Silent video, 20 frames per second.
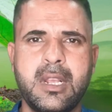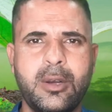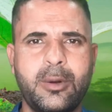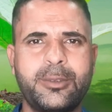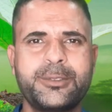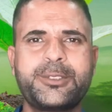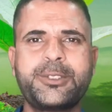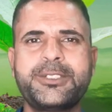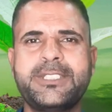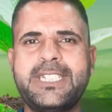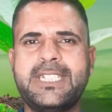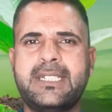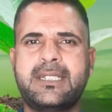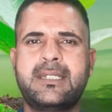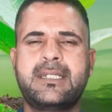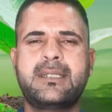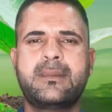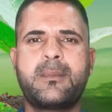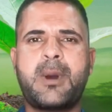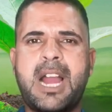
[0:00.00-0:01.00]
और जो ये
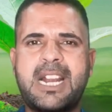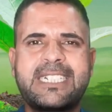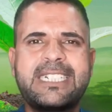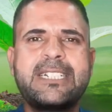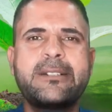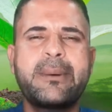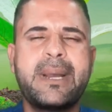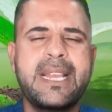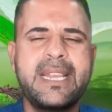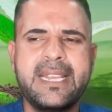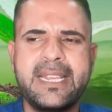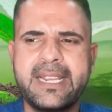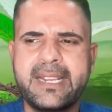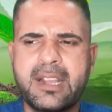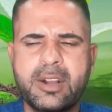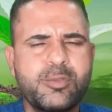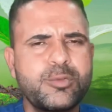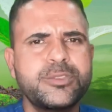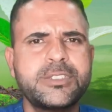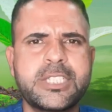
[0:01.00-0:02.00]
मार्केट बाय
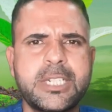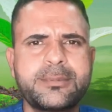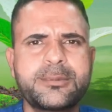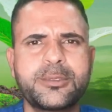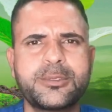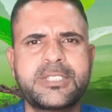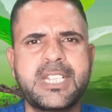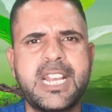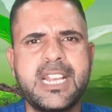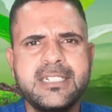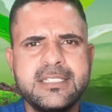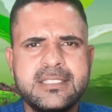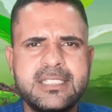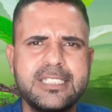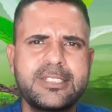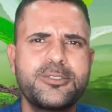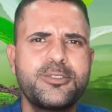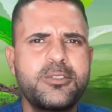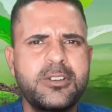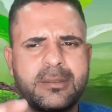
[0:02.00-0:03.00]
का कॉन्सेप्ट होता है इसी
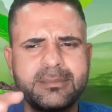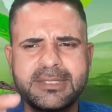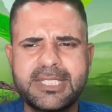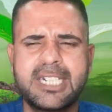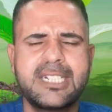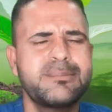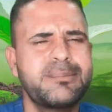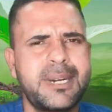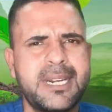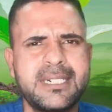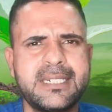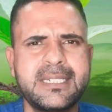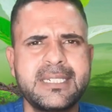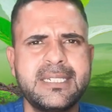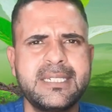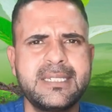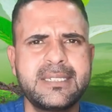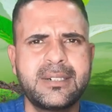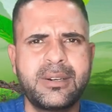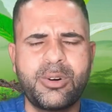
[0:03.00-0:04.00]
को हम थर्ड पार्टी
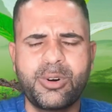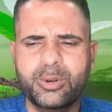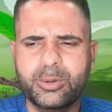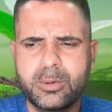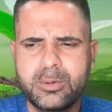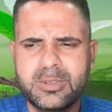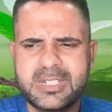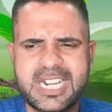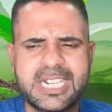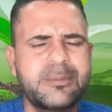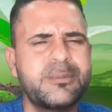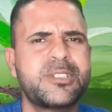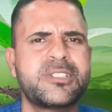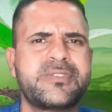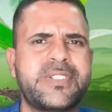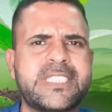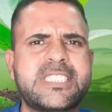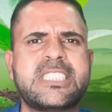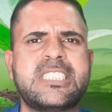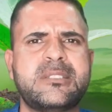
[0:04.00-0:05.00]
और कॉन्ट्रैक्ट
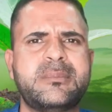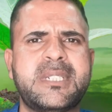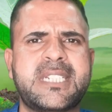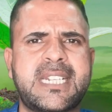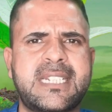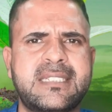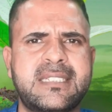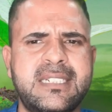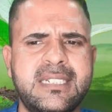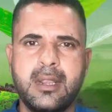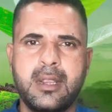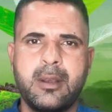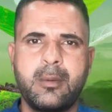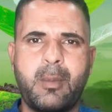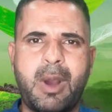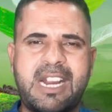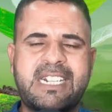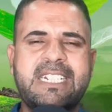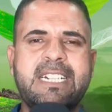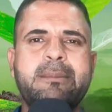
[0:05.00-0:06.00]
मैन्युफैक्चरिंग भी कहते हैं
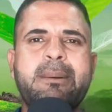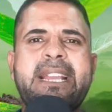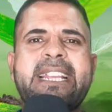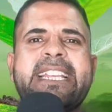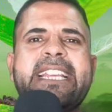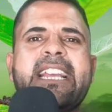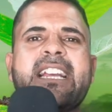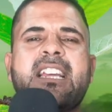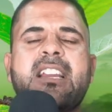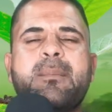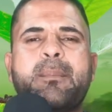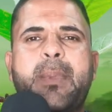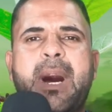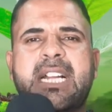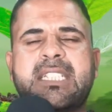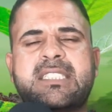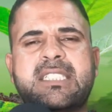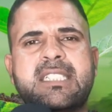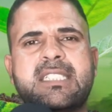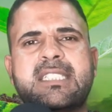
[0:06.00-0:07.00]
मार्केट बाय की अगर हम
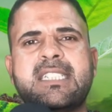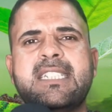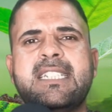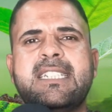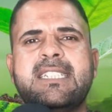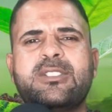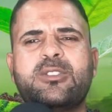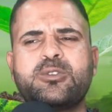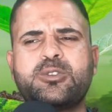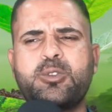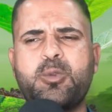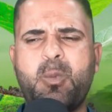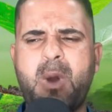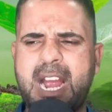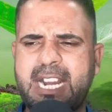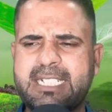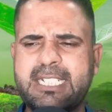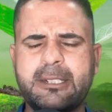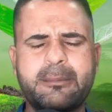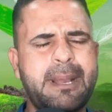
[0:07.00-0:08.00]
बात करते हैं तो जो
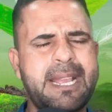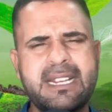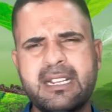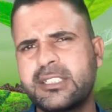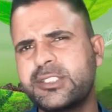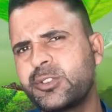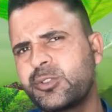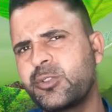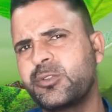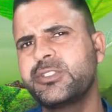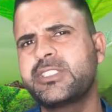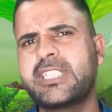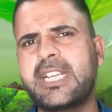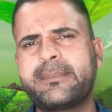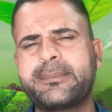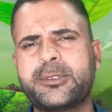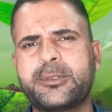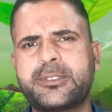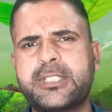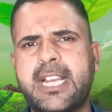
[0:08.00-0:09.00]
मार्केट बाय का जो
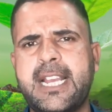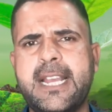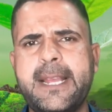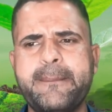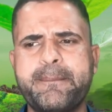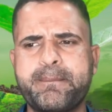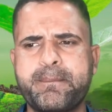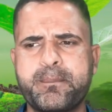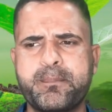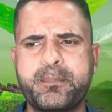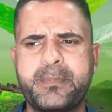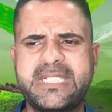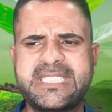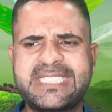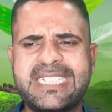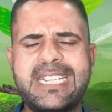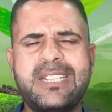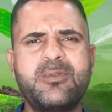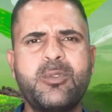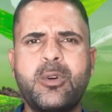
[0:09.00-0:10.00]
कॉन्सेप्ट होता है
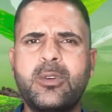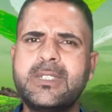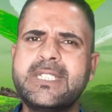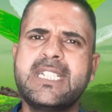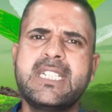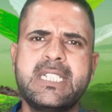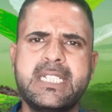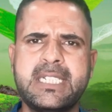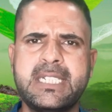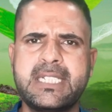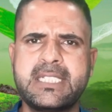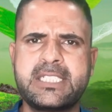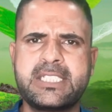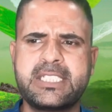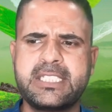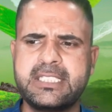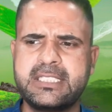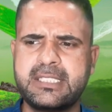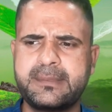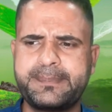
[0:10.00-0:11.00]
बेसिकली वो इन
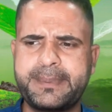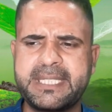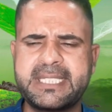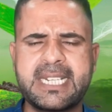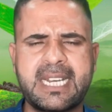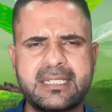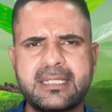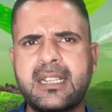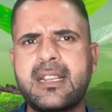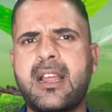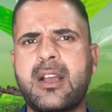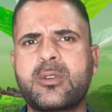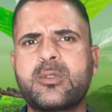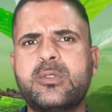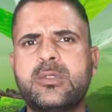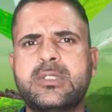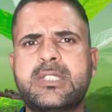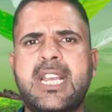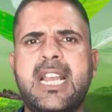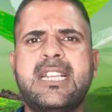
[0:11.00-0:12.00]
इंडस्ट्रीज पे ज्यादा लागू
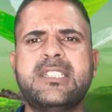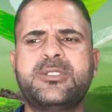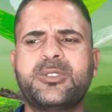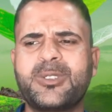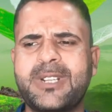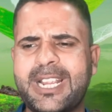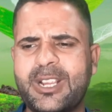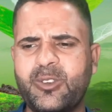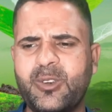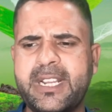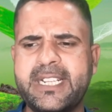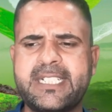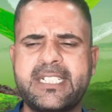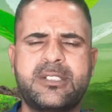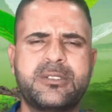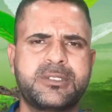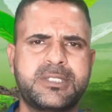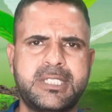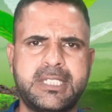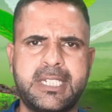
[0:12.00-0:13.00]
होता है जो रेगुलेटेड
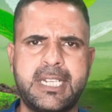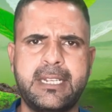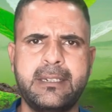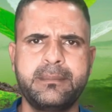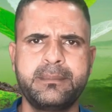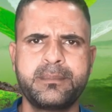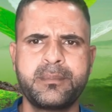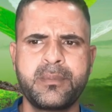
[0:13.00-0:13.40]
होती है